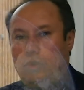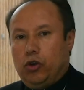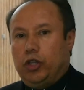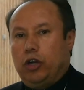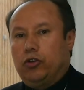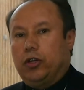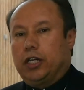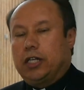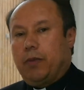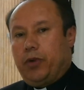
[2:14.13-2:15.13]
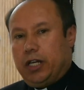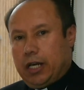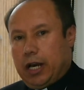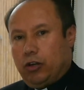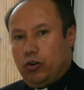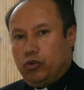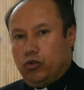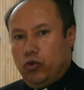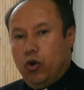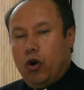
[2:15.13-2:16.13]
donde la universidad puede llegar con
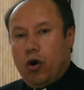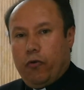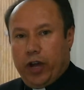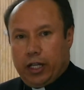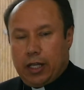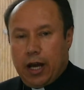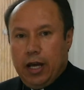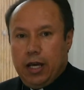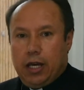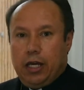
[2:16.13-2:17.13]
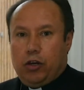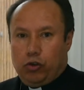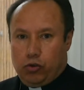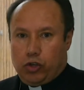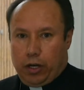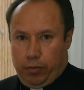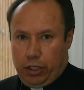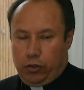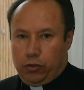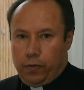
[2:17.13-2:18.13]
su oferta y con sus
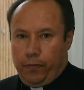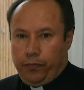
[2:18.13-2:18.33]
servicios.